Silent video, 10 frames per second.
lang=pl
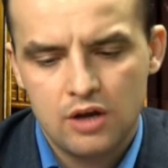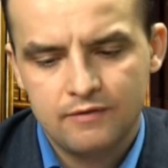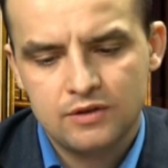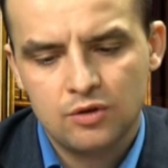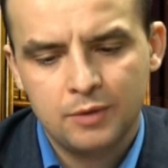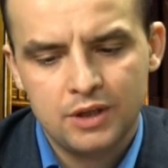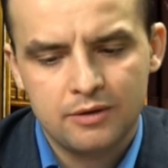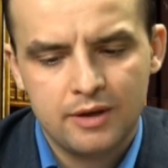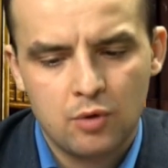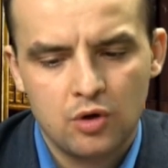
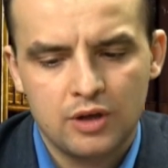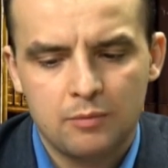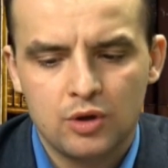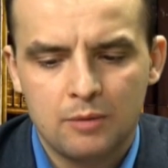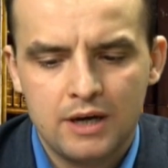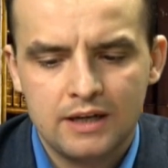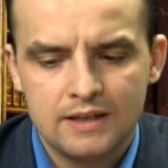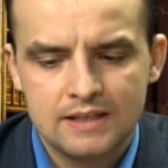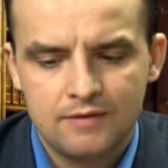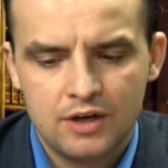wystąpienie Napoleona
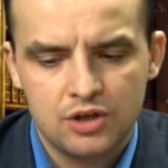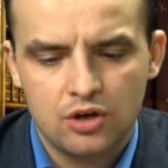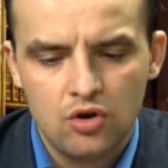Bonaparte i zawarcie